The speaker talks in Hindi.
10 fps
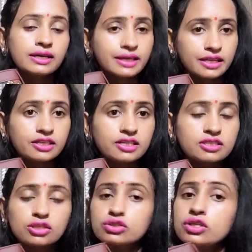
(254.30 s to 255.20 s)
कैरी कर
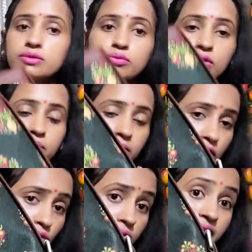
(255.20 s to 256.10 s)
सकते हो ये
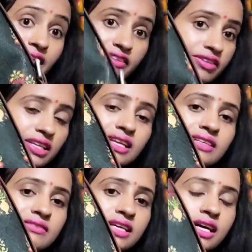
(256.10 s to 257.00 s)
बिल्कुल भी हैवी नहीं
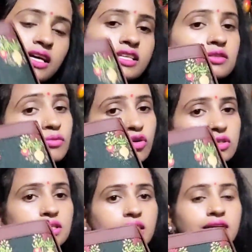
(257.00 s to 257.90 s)
लगता है इसमें
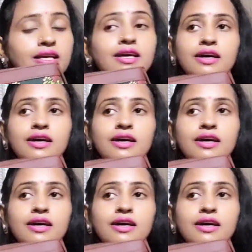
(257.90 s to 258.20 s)
बहुत सारे